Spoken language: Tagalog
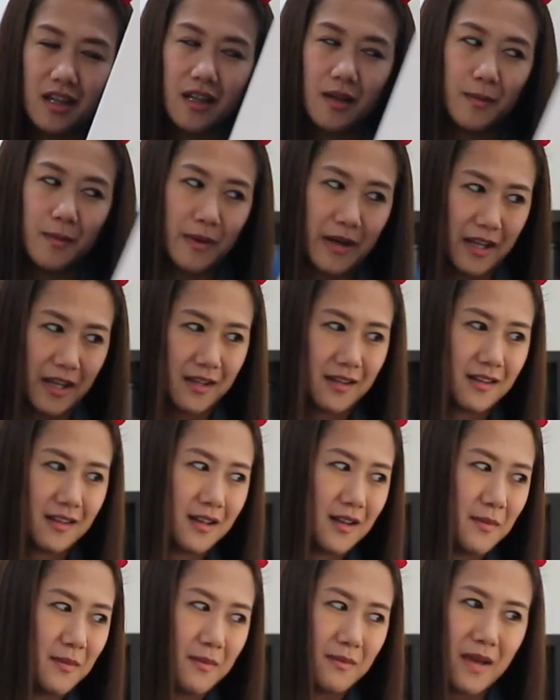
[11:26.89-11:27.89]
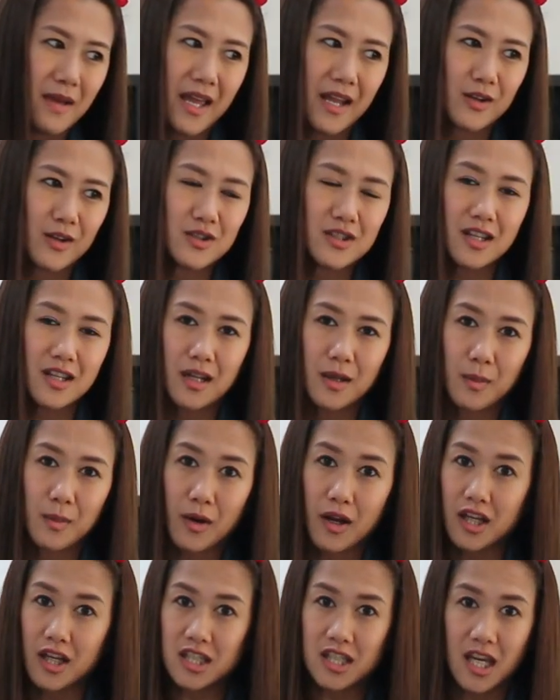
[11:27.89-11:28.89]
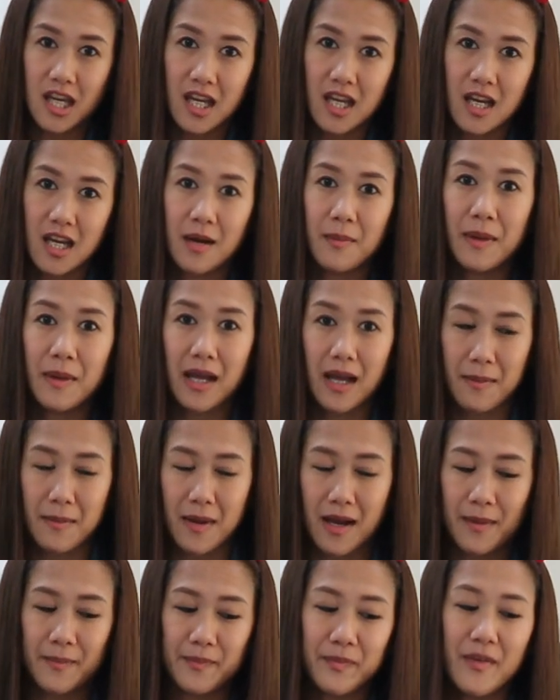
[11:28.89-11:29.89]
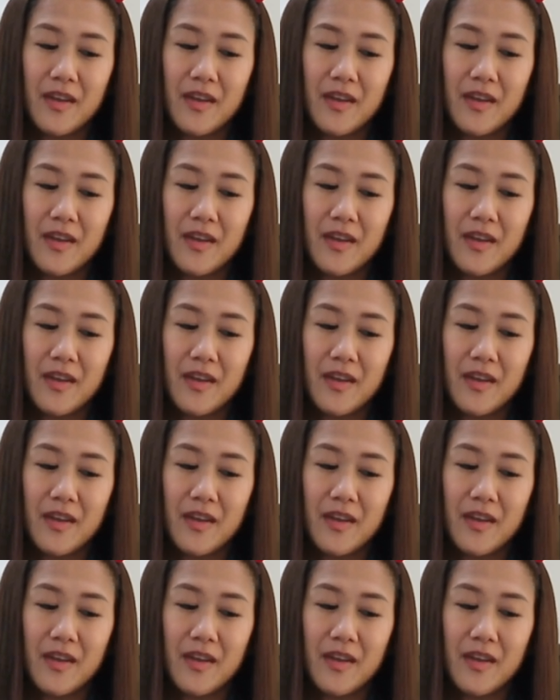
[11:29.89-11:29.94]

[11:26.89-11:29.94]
ni Brett. Mayroon silang project mag-ama.